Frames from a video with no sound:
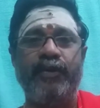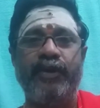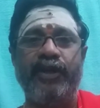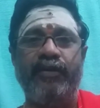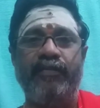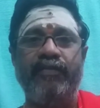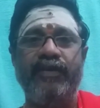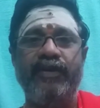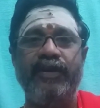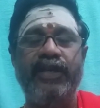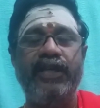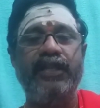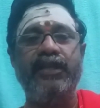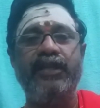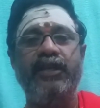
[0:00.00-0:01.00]
போகிறோம்
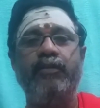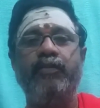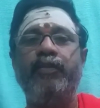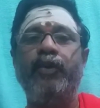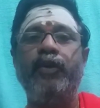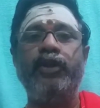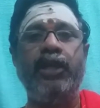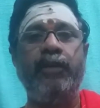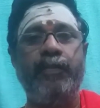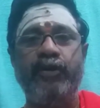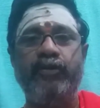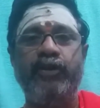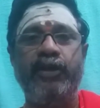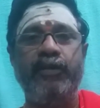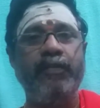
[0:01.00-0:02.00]
இது பூர்த்தி
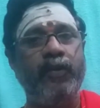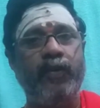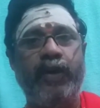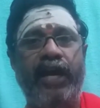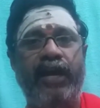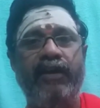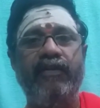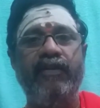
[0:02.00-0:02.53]
பகுதியும் கூட